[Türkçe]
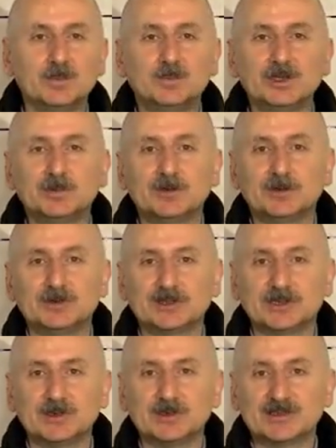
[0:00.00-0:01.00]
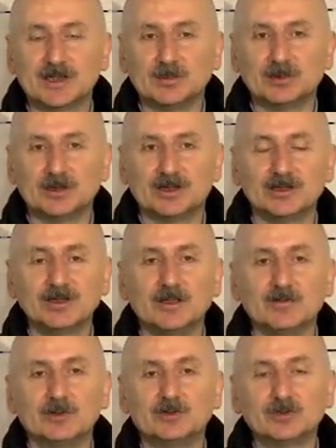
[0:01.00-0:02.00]
bir bir bitirip İstanbulların
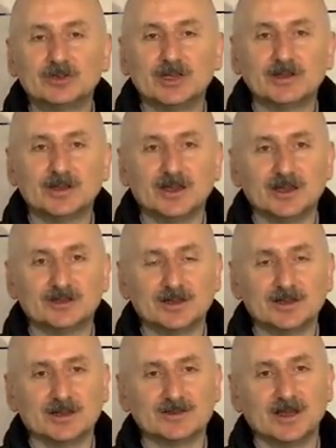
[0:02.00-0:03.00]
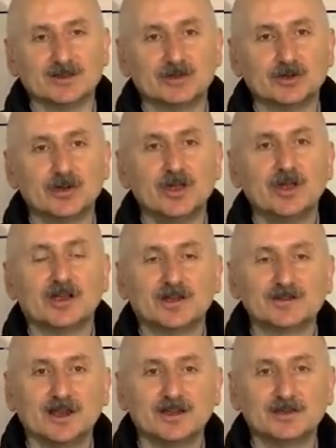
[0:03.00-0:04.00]
ve Türkiye'nin hayatına kazandırıyor.
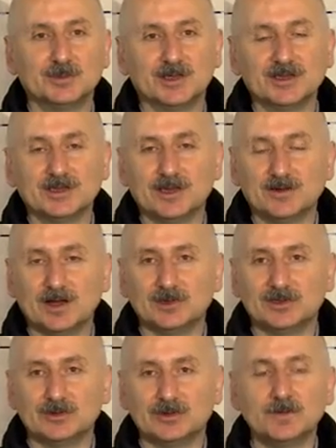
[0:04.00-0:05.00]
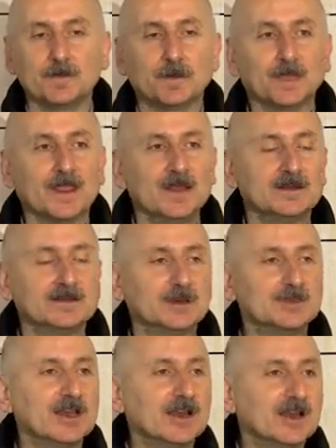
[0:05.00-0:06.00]
Kazandırmaya da devam ediyor.
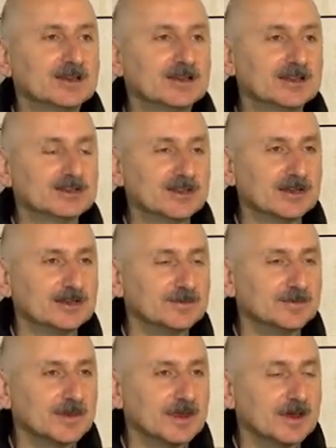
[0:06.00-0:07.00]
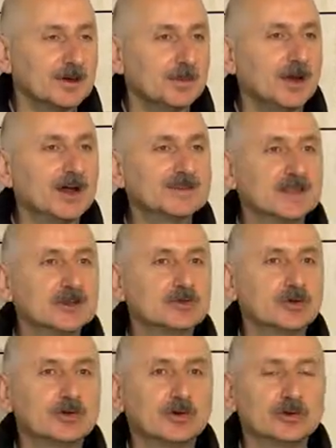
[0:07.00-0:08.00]
Tabii değerli arkadaşlar bazıları
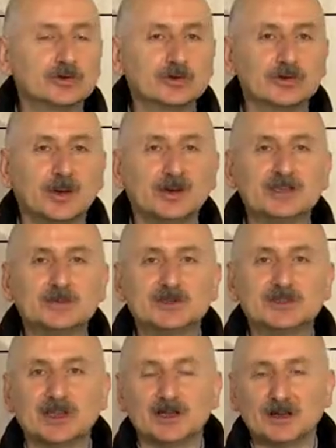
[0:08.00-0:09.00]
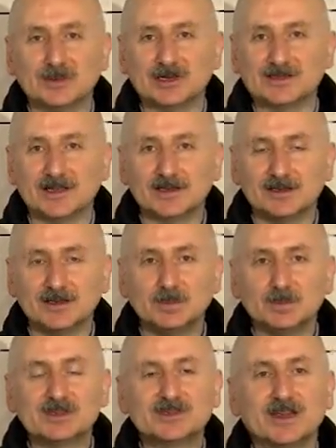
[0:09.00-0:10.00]
çok konuşur ama hiçbir şeye yaramazlar.
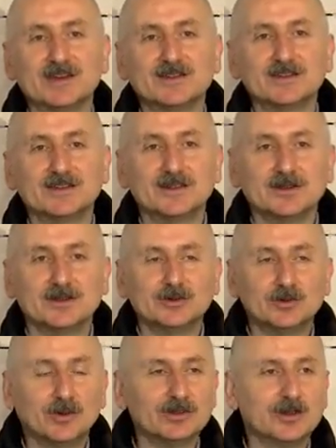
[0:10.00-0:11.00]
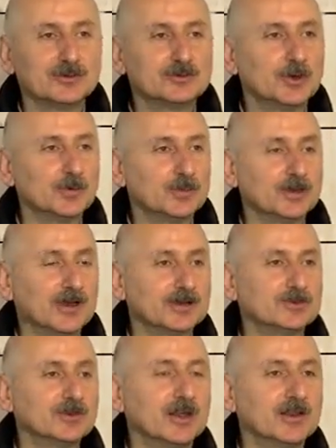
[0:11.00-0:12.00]
Bizler yollar,
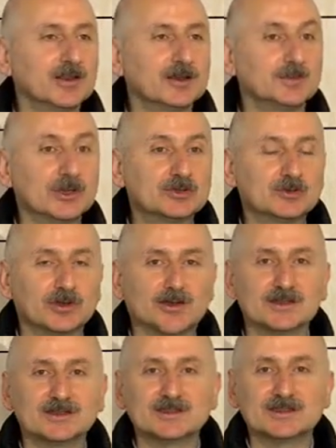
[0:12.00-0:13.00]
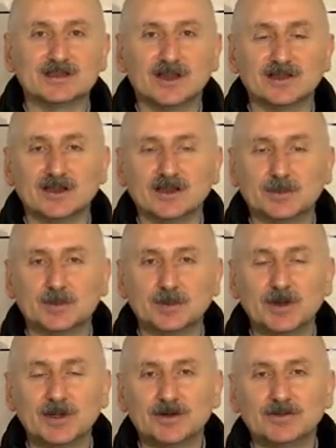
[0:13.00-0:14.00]
köprüler, tüneller, metrolar, hızlı trenler yapıp
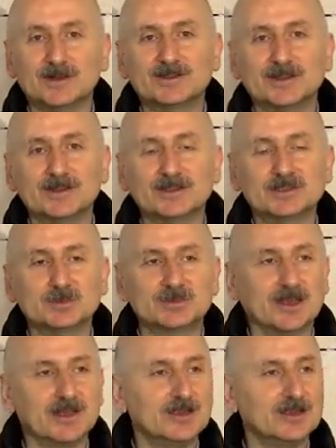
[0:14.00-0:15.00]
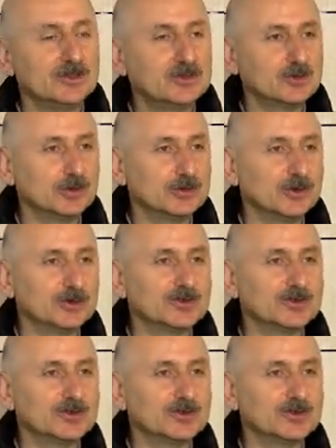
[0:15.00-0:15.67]
vatandaşımıza iş oluyoruz,